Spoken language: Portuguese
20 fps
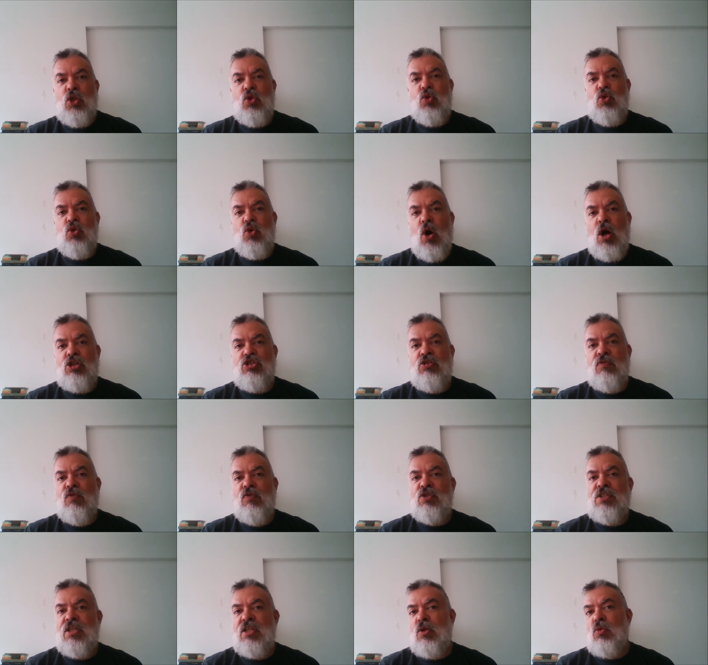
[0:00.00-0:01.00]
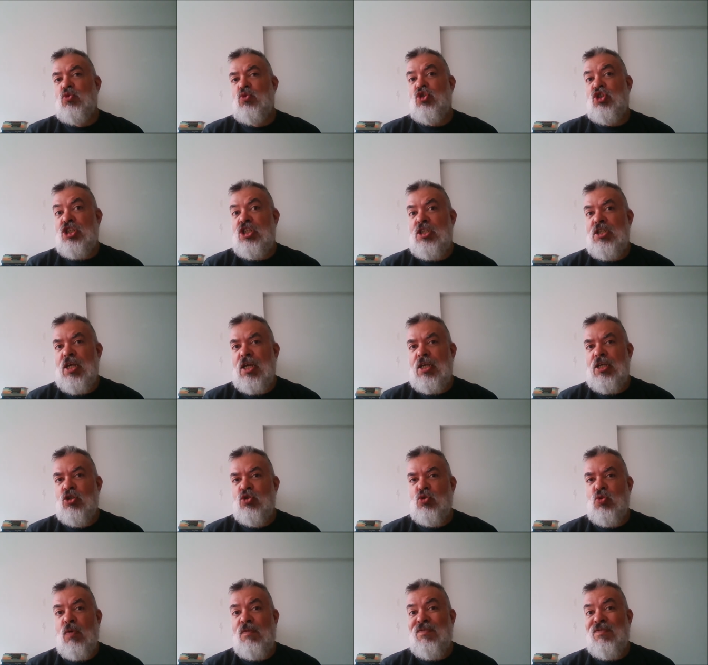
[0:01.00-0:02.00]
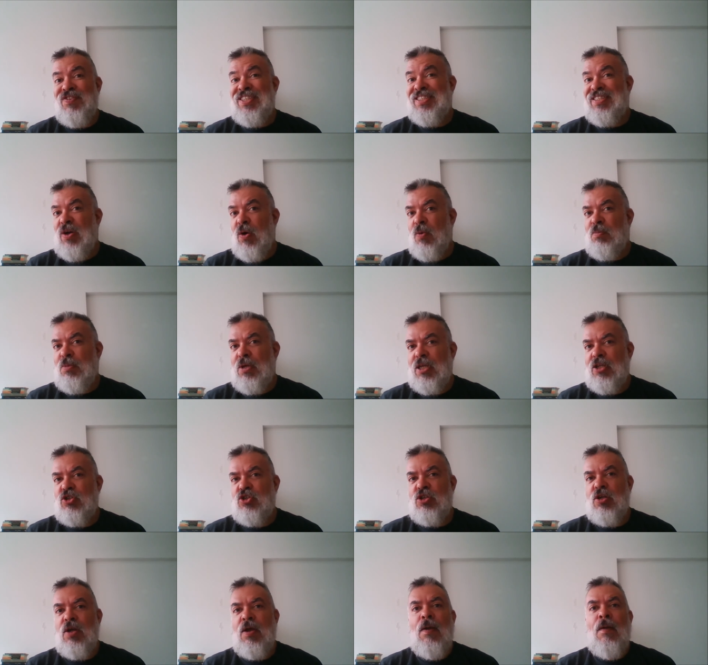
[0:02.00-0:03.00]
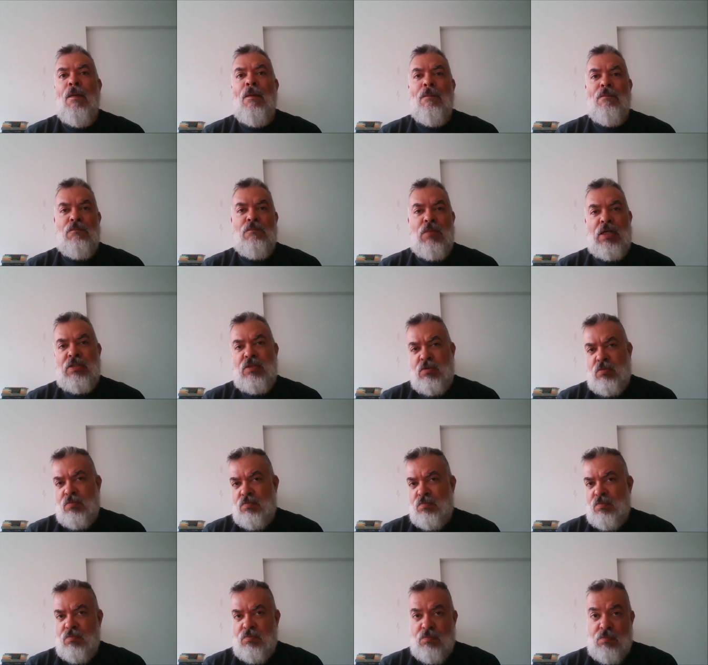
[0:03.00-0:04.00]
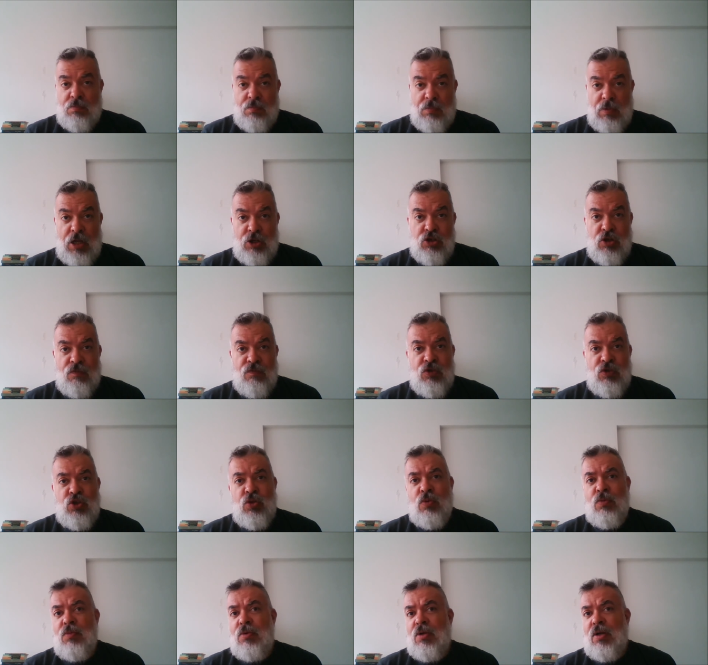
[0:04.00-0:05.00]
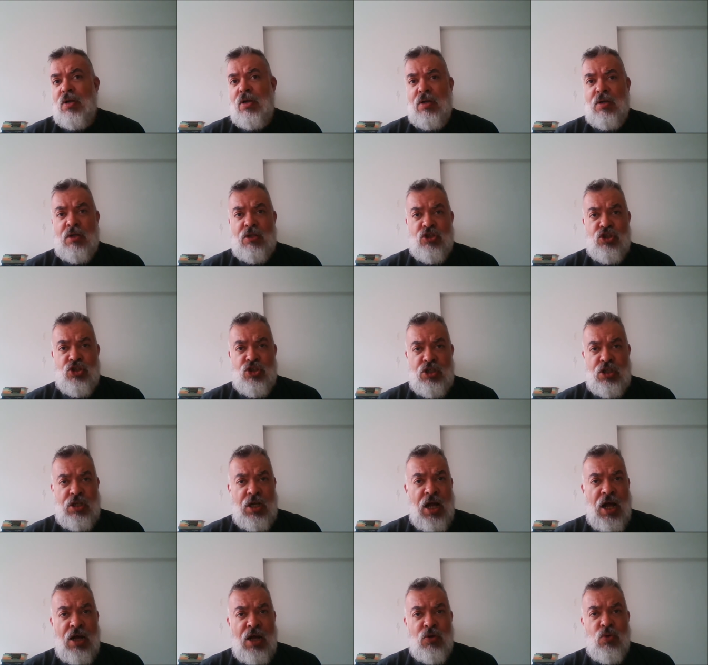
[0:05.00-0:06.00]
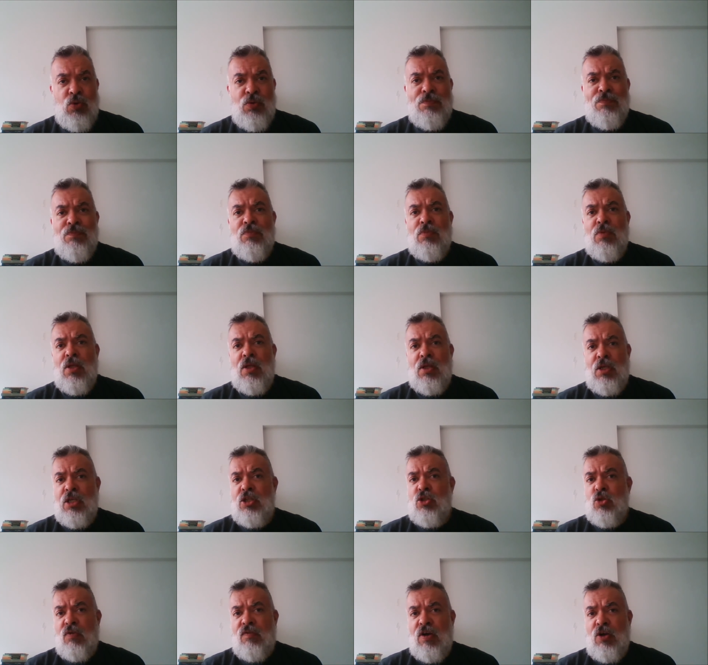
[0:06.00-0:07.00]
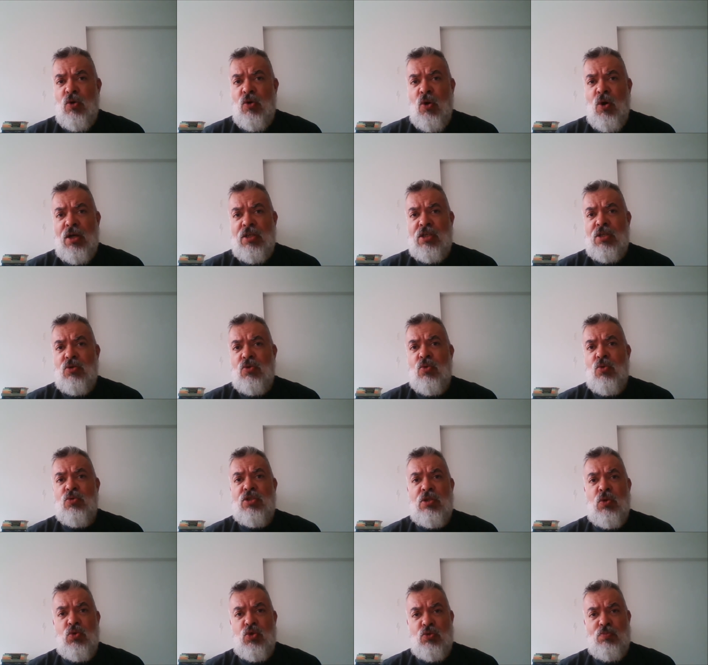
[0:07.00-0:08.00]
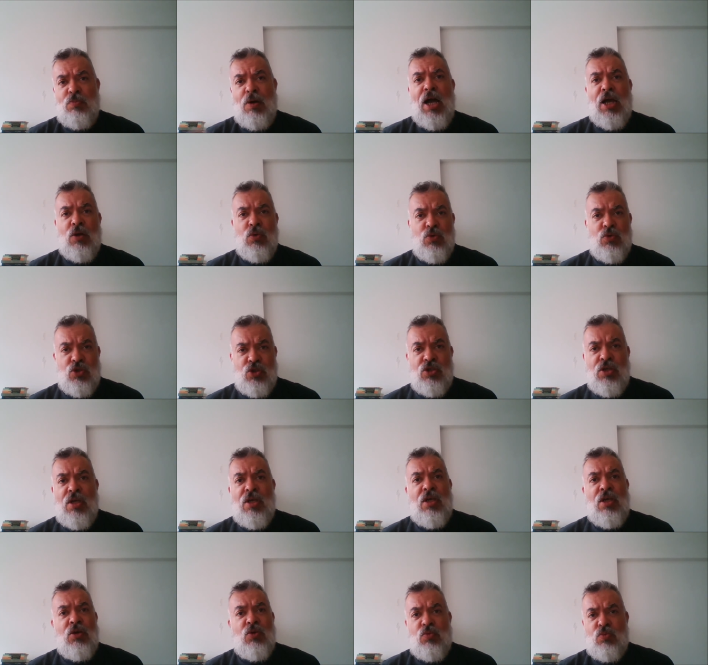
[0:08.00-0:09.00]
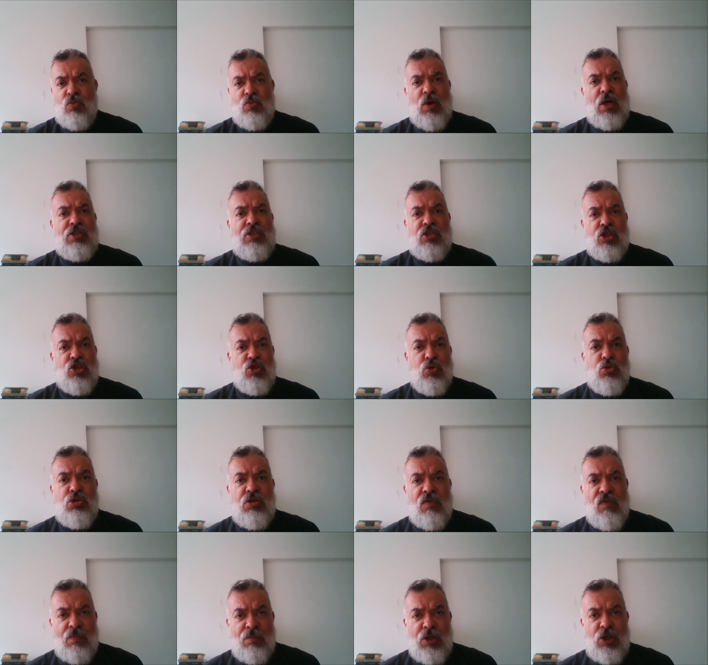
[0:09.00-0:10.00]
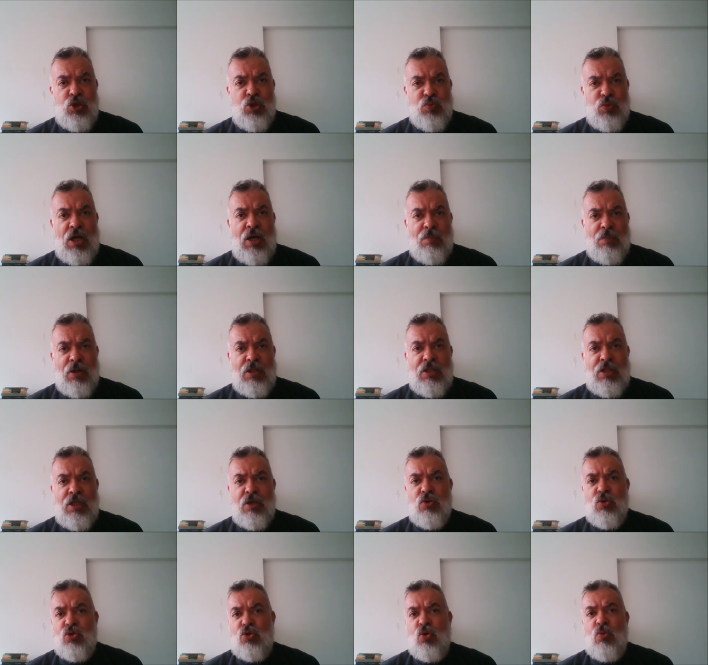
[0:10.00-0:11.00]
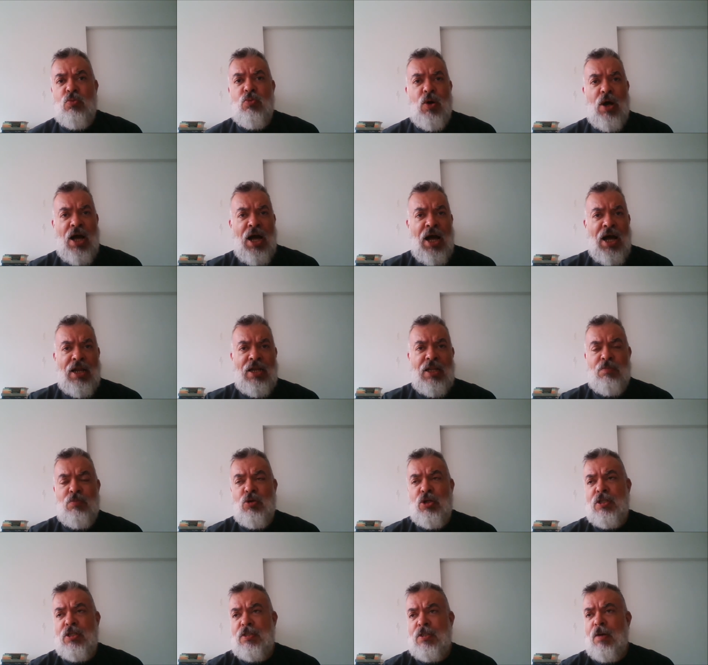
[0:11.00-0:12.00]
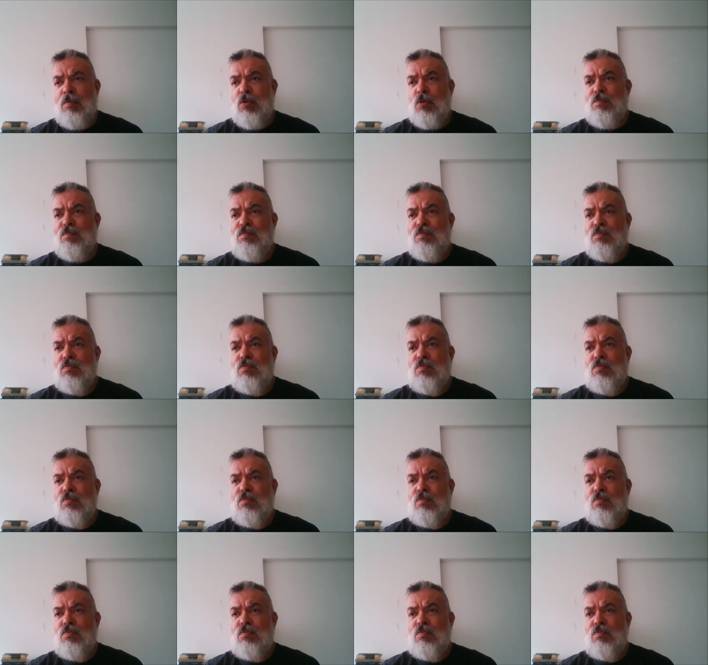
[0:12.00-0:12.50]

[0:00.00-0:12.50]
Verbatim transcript: No norte você não tinha isso oficialmente, mas haja visto Chicago e Nova York, com seus bairros quase exclusivamente para negros, como Harlem, por exemplo.